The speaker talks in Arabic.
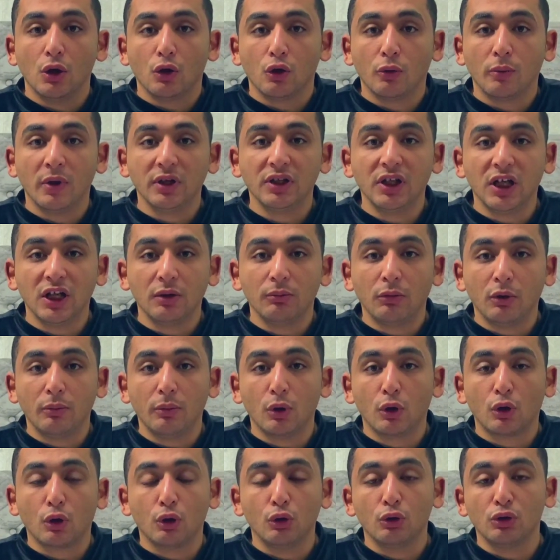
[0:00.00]
وبدا البابا
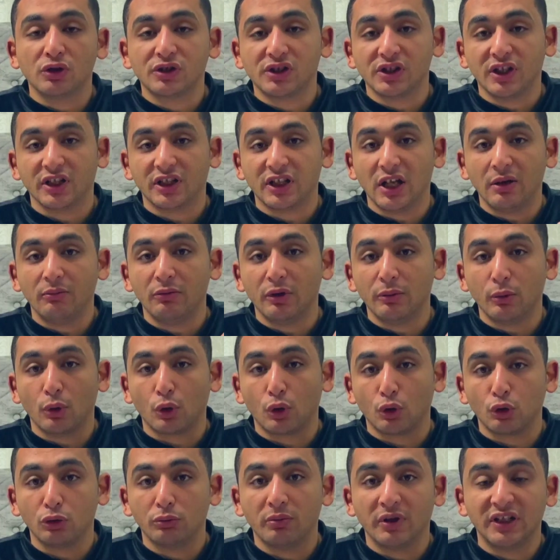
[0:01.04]
كرولوس يهتم
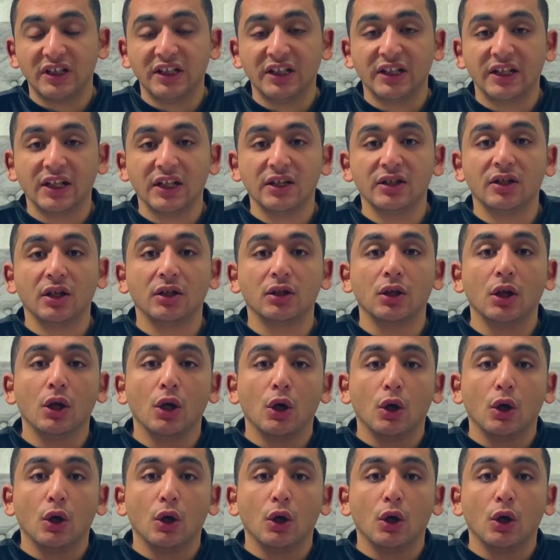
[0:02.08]
بالرتبه دي جدا